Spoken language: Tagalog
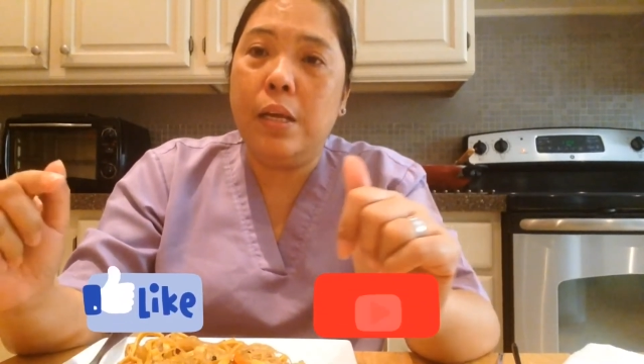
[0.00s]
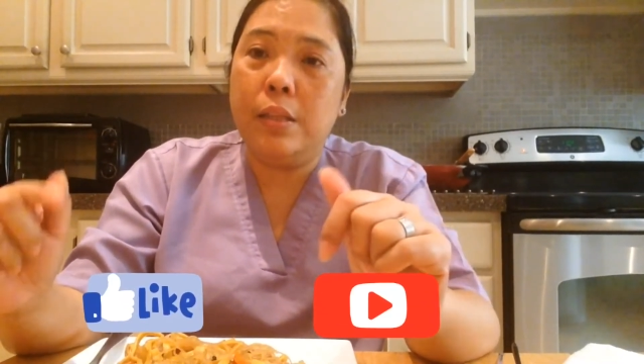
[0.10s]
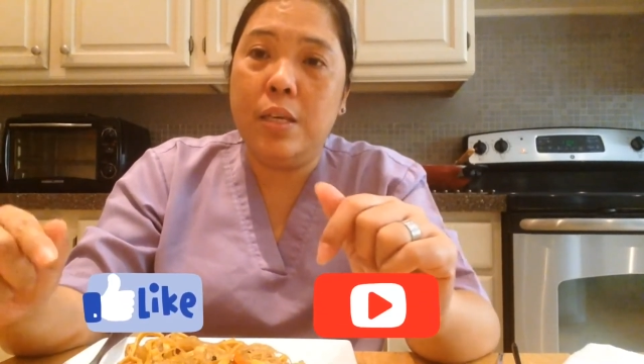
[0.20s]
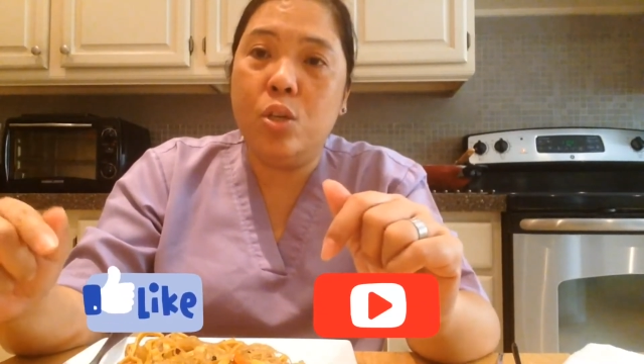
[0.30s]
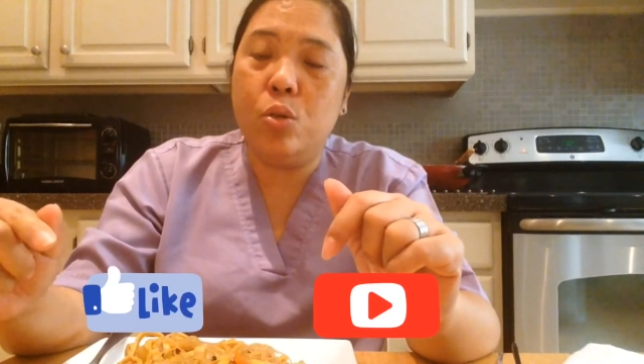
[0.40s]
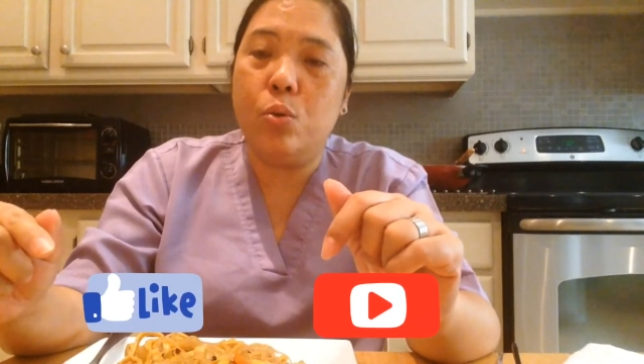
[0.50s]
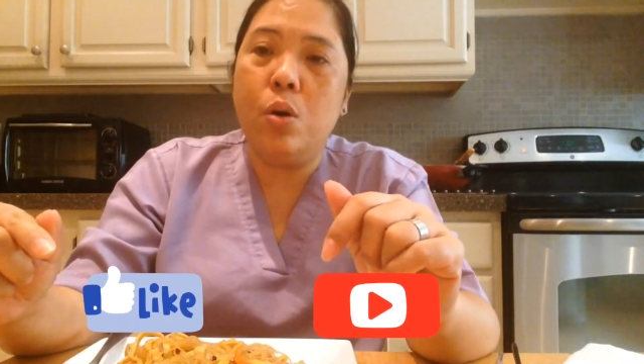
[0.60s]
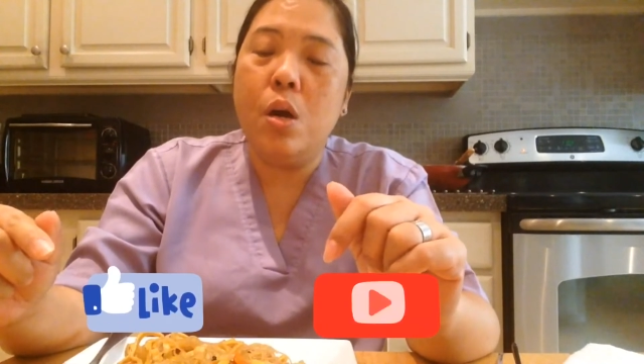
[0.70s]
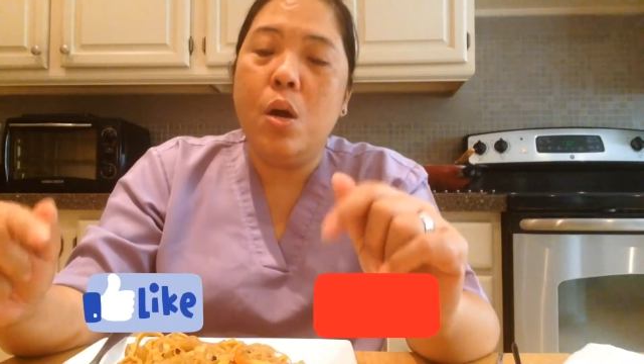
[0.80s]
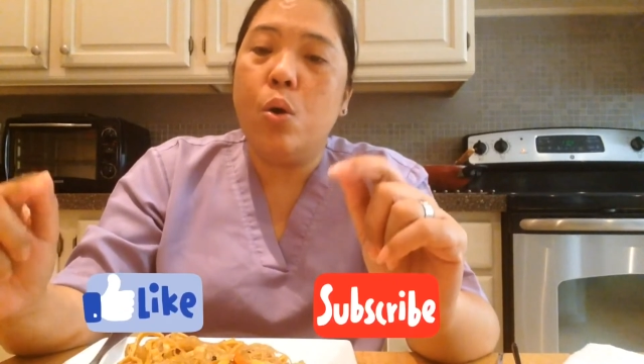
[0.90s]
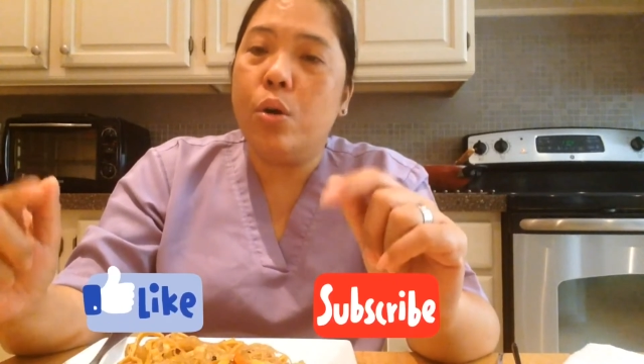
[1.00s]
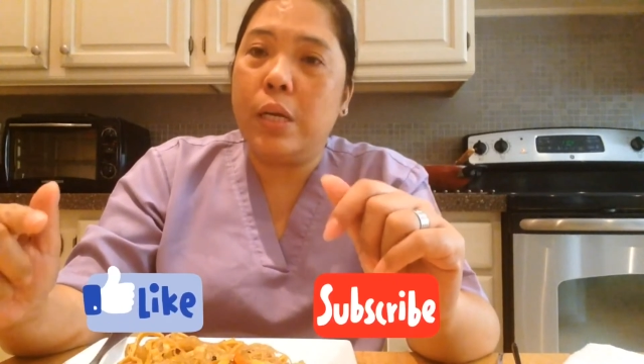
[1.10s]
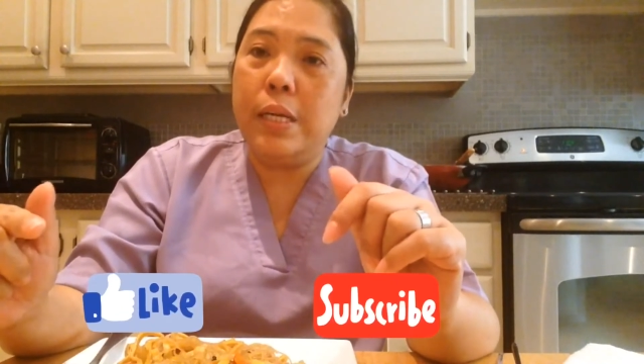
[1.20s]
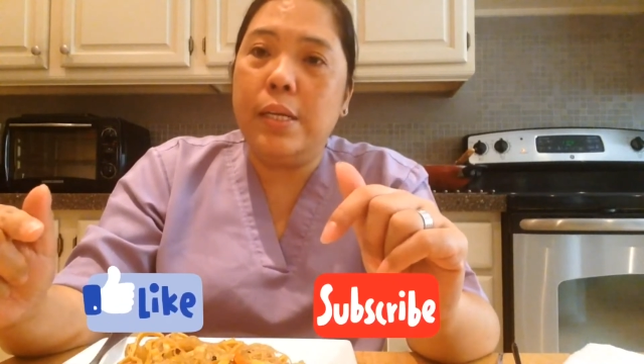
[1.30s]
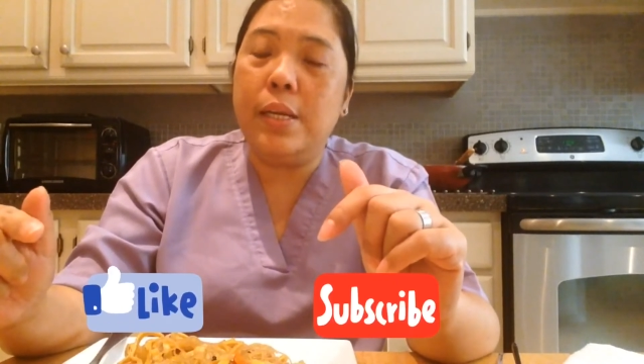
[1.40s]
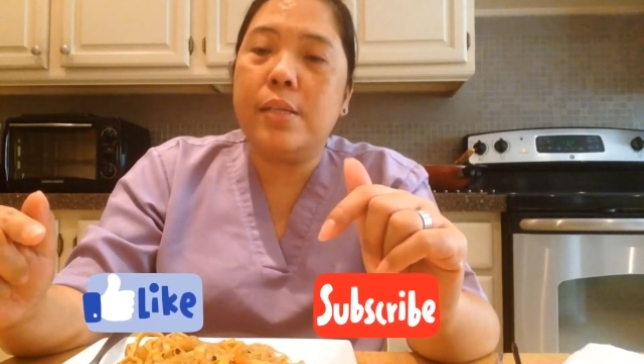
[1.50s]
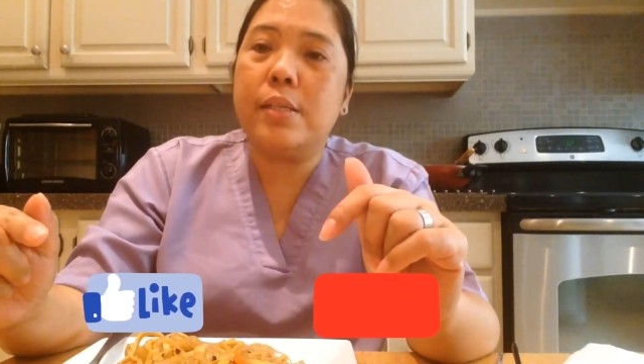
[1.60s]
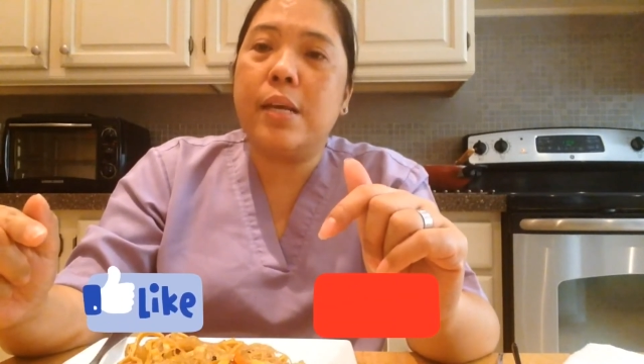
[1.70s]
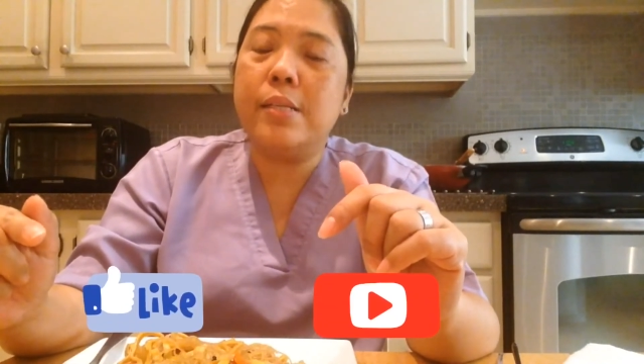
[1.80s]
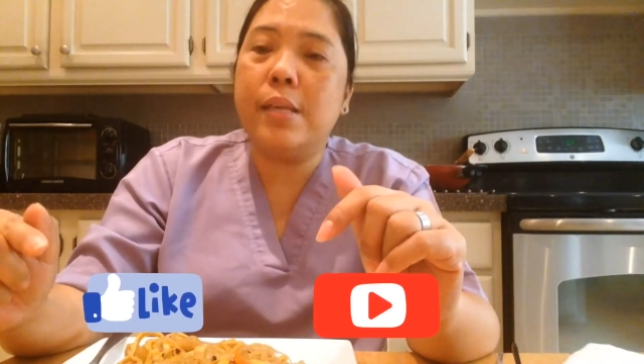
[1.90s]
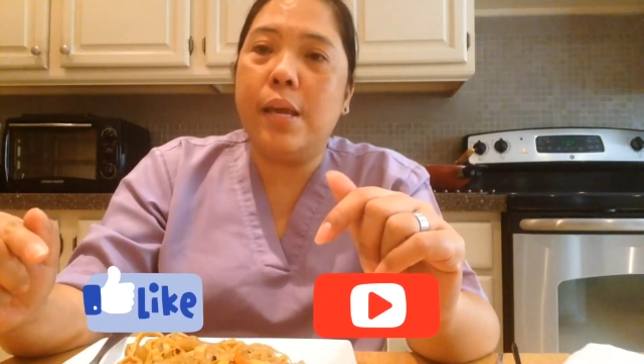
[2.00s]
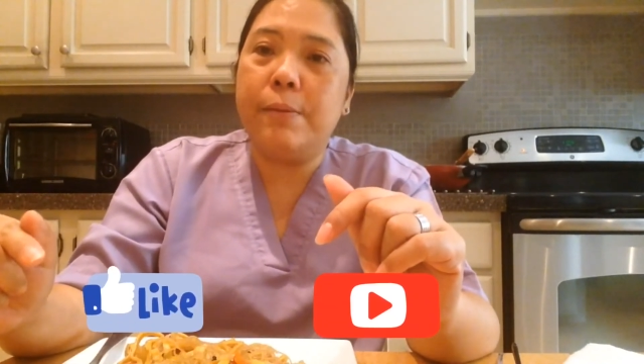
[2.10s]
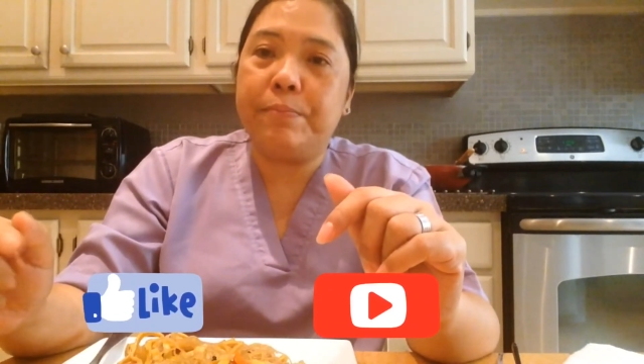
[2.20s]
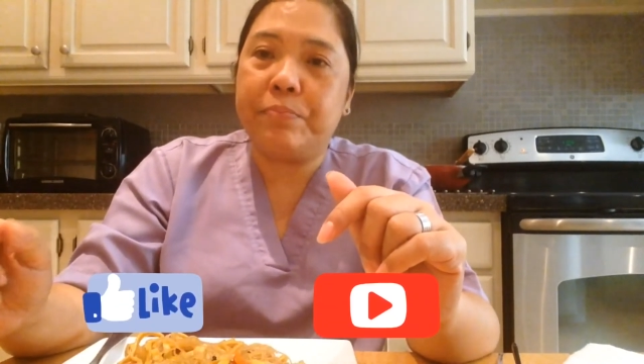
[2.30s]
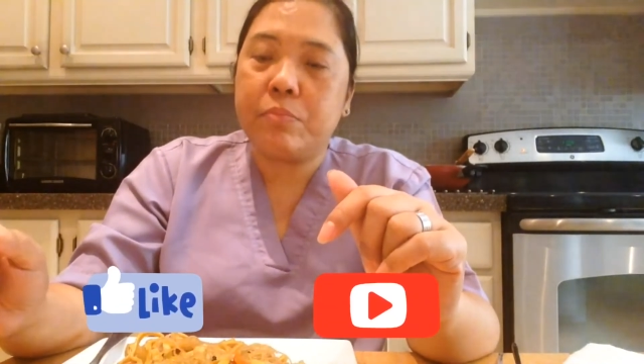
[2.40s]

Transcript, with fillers: tissue or clinics kasi